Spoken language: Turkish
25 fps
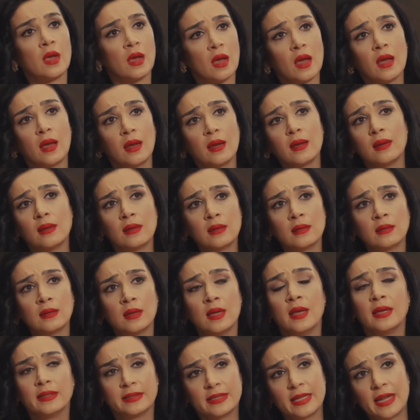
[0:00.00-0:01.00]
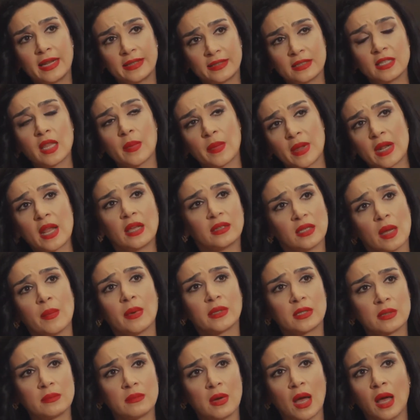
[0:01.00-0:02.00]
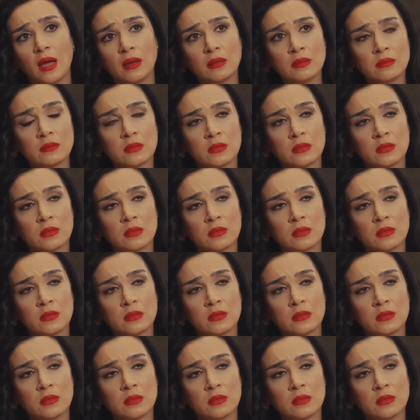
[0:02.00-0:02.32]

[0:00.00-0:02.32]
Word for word: Ha, diledin de ben anlamadım ha?